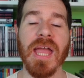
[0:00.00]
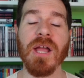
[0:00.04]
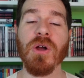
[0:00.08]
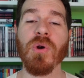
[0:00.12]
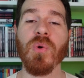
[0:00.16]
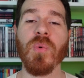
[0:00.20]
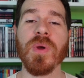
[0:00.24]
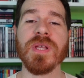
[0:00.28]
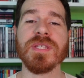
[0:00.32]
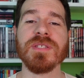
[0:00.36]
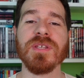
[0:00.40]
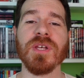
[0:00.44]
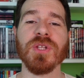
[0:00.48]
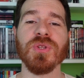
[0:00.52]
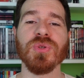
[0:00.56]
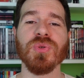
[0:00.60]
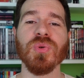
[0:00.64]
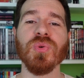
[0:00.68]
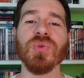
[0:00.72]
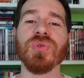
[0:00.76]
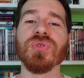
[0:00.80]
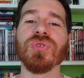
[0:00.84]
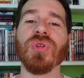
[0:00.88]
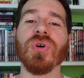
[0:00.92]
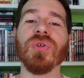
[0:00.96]
E con questo è
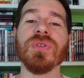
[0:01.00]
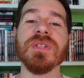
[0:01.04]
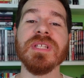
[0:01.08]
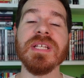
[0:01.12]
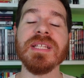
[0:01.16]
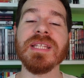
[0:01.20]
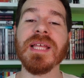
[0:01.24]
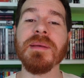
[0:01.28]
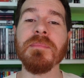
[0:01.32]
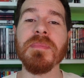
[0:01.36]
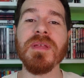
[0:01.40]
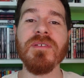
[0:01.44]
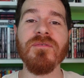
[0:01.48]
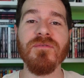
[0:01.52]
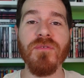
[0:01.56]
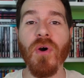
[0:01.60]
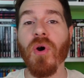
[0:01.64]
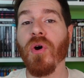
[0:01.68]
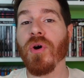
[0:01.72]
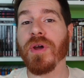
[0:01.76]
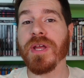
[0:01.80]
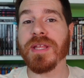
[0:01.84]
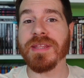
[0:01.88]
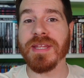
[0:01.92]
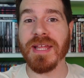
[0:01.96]
tutto, ditemi
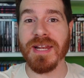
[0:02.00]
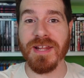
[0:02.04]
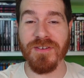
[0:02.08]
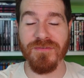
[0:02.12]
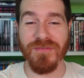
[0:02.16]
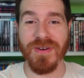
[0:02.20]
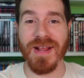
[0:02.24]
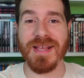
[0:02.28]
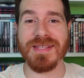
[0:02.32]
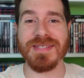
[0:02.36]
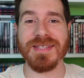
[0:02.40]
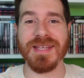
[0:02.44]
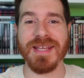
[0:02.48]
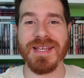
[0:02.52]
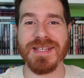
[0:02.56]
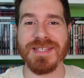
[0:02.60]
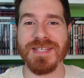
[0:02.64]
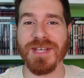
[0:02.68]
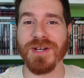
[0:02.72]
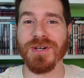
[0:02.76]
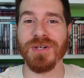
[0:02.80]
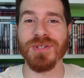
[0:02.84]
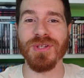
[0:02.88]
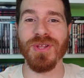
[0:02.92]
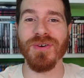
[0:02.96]
voi delle frasi che
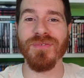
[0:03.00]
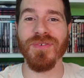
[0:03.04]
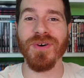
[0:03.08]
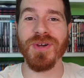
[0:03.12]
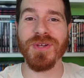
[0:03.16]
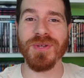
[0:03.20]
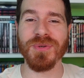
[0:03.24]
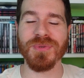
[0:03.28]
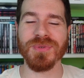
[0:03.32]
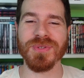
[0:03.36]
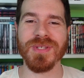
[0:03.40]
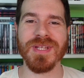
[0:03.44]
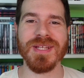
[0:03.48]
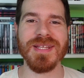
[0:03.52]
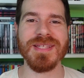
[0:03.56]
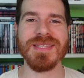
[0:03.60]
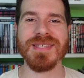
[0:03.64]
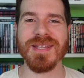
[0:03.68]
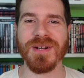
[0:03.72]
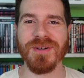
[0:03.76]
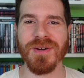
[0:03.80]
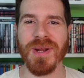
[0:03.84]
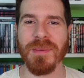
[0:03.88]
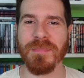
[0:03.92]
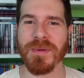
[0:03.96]
secondo voi
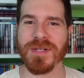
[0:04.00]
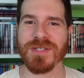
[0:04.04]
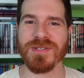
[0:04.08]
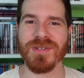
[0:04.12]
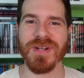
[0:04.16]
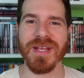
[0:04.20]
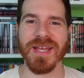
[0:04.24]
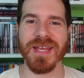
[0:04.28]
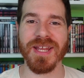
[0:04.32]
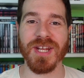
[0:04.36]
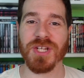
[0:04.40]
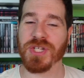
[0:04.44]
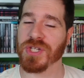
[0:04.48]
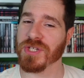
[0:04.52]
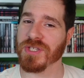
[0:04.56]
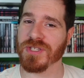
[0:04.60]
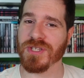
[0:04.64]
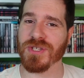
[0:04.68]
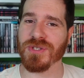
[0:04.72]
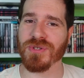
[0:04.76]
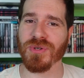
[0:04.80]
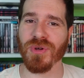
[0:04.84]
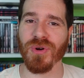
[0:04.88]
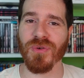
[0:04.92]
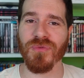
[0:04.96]
utilizzano le persone che
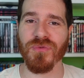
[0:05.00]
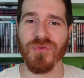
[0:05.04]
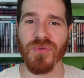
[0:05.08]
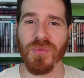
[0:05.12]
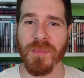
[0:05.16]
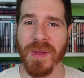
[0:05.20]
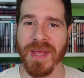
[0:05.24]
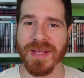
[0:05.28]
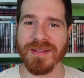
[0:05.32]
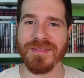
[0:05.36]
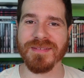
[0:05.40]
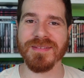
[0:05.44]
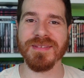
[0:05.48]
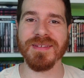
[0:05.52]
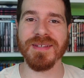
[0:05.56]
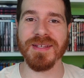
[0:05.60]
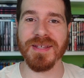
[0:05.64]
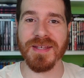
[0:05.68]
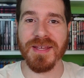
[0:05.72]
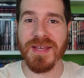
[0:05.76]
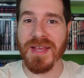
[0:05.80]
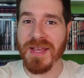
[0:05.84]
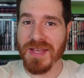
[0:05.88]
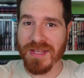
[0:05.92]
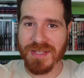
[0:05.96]
recensiscono
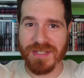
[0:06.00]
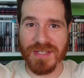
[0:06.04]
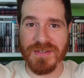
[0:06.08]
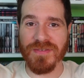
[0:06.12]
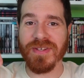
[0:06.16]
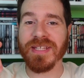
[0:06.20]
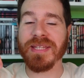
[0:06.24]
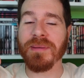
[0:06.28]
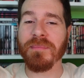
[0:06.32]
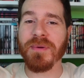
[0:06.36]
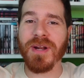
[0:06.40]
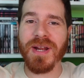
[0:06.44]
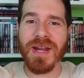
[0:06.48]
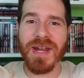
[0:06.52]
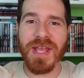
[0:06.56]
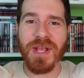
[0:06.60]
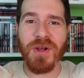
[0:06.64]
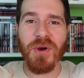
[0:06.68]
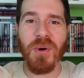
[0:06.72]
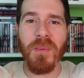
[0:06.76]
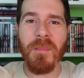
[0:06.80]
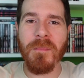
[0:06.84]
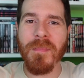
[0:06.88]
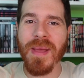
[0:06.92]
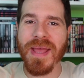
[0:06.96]
fumetti, scrivetemele nei
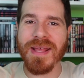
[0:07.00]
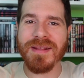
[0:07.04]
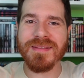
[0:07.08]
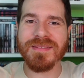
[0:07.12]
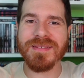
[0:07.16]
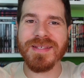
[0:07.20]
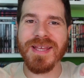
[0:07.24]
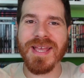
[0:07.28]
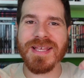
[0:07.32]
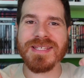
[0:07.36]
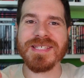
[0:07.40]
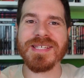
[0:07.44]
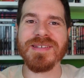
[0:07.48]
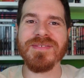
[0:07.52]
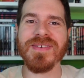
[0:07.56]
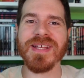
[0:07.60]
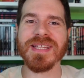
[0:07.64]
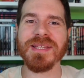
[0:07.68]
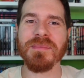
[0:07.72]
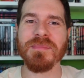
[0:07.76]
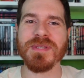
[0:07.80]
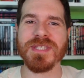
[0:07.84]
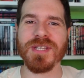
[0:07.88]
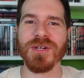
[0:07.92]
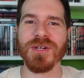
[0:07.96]
commenti e scrivetemi